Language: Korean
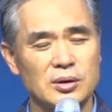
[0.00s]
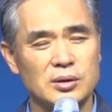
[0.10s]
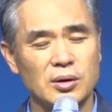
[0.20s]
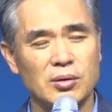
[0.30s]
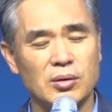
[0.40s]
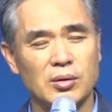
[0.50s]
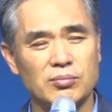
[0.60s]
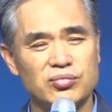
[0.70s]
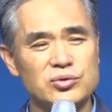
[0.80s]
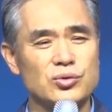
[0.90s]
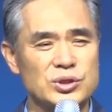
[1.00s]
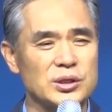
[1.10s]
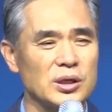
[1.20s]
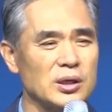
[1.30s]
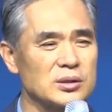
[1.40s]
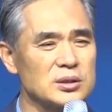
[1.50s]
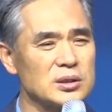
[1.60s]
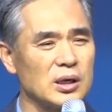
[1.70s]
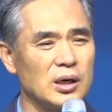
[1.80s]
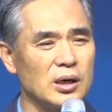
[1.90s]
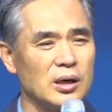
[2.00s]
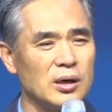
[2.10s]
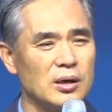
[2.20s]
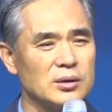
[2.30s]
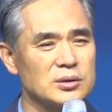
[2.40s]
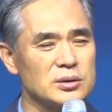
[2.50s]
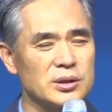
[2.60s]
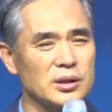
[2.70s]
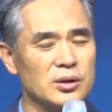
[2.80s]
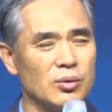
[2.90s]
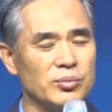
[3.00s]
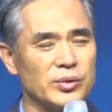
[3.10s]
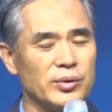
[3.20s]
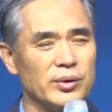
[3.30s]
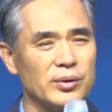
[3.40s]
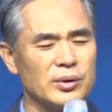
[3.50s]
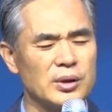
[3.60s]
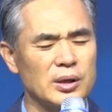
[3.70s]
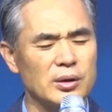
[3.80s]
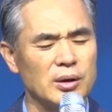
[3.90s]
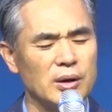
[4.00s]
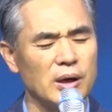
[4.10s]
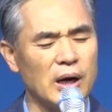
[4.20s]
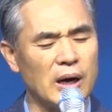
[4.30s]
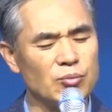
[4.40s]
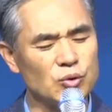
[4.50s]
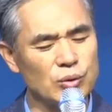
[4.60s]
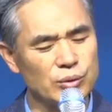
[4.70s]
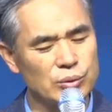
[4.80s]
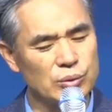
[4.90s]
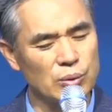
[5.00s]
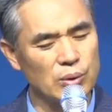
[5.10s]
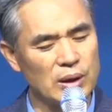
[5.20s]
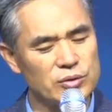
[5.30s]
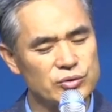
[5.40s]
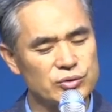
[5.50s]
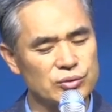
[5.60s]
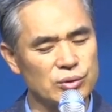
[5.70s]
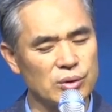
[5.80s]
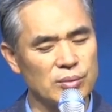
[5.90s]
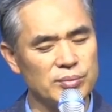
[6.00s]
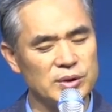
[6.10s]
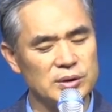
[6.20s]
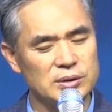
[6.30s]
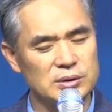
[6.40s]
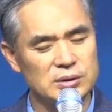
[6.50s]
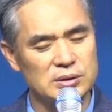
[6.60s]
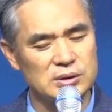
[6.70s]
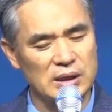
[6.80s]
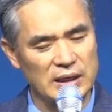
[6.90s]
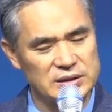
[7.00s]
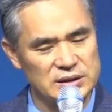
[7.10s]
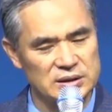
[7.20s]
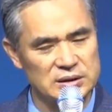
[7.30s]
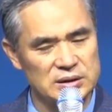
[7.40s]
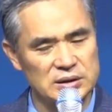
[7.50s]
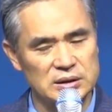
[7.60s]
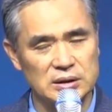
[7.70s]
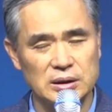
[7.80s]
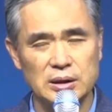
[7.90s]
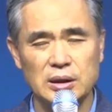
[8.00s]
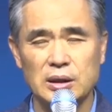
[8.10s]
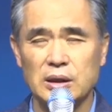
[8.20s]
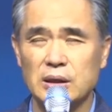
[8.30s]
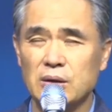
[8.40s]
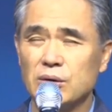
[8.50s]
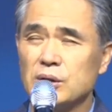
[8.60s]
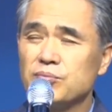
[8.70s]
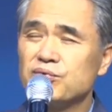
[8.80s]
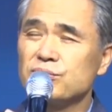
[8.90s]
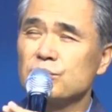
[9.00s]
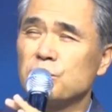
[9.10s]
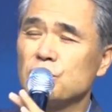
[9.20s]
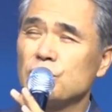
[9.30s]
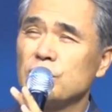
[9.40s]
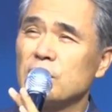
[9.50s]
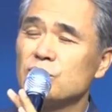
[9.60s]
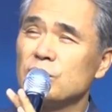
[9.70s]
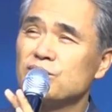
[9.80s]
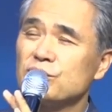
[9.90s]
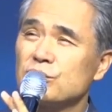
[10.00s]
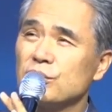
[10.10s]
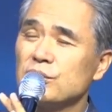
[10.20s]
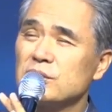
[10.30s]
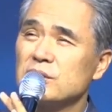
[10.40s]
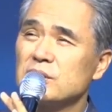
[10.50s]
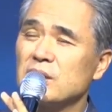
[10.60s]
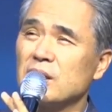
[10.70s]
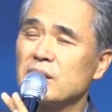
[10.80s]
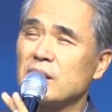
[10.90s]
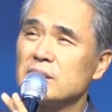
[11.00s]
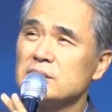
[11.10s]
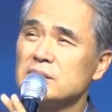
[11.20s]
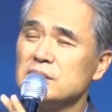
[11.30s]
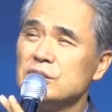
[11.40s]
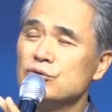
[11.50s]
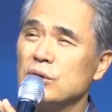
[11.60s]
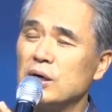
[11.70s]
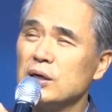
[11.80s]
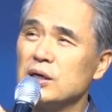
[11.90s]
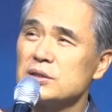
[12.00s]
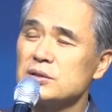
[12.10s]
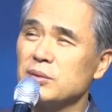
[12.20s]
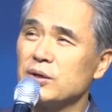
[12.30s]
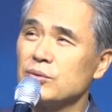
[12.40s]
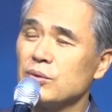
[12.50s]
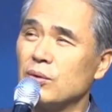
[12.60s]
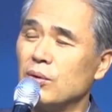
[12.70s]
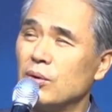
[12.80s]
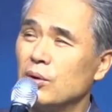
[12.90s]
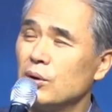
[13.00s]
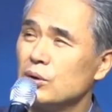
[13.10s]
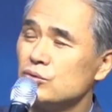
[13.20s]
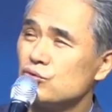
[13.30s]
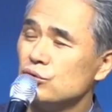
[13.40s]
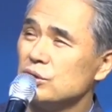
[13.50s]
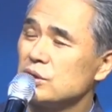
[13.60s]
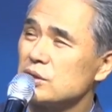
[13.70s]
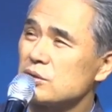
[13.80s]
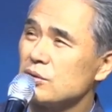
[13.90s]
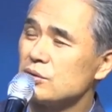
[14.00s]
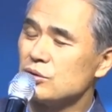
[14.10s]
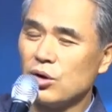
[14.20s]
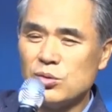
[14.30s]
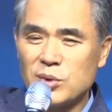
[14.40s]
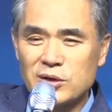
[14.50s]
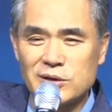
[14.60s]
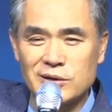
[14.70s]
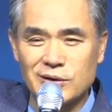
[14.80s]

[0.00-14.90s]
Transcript: 어, 불쏘시개나 쓸까 쓸데기가 없는 거예요. 그러니까 아무것도 할 수 없는 그 가지들을 거기 포도나무에 붙어 있다라는 이유 한 가지만으로 주님께서 열매를